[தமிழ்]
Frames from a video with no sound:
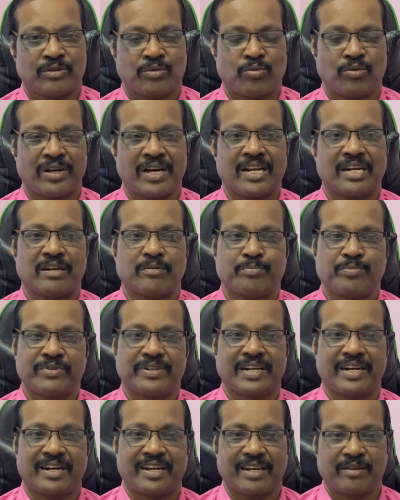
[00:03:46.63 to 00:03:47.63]
கூடா நட்பு
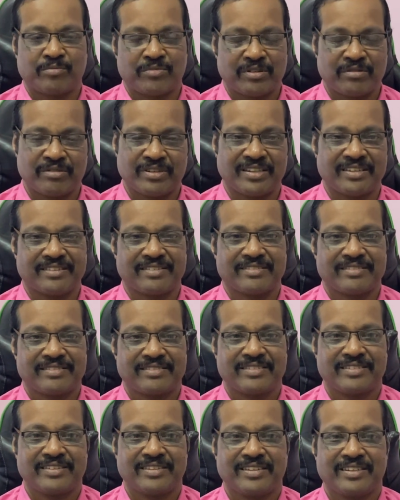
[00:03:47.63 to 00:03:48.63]
கேடாய் முடிவது
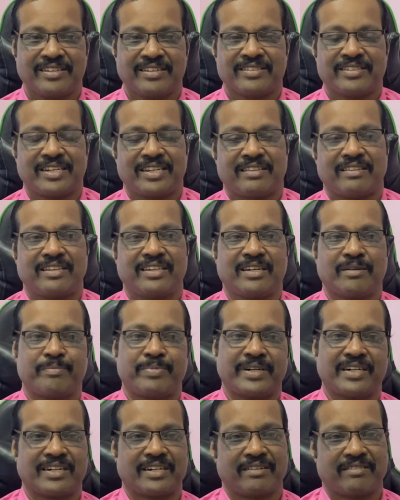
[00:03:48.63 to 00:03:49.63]
சில தீய
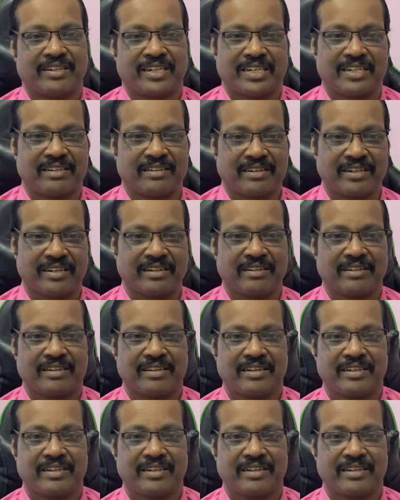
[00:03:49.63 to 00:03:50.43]
பழக்க வழக்கங்கள்